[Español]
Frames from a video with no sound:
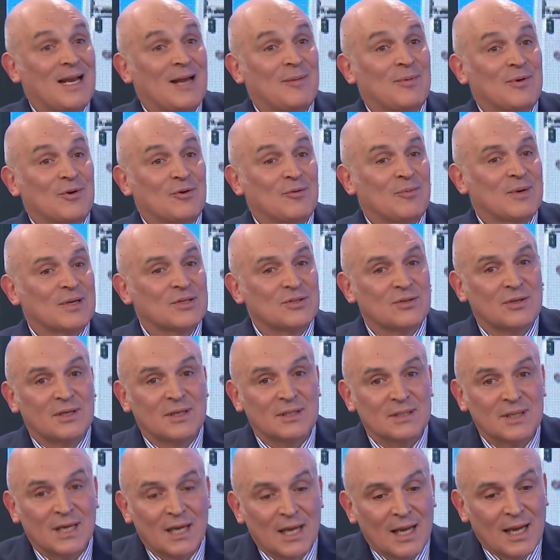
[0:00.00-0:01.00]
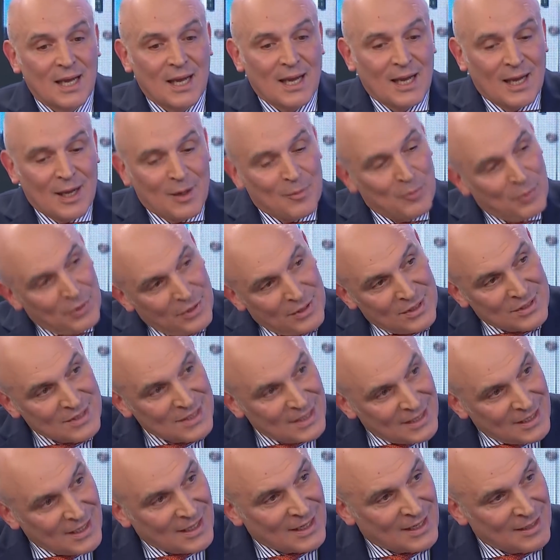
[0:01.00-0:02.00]
de la preocupación Puede
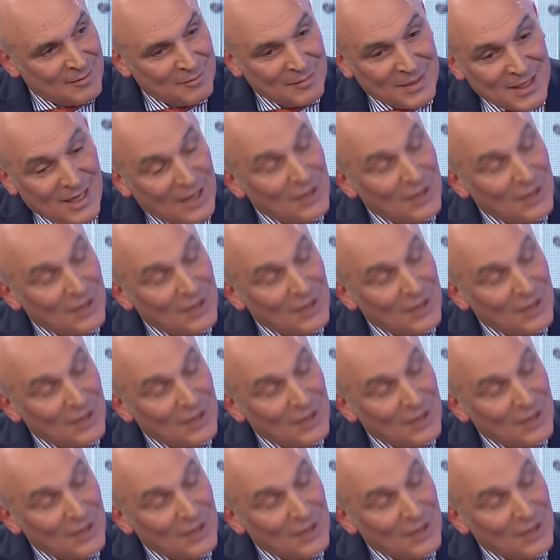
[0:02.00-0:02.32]
ser que Argentina.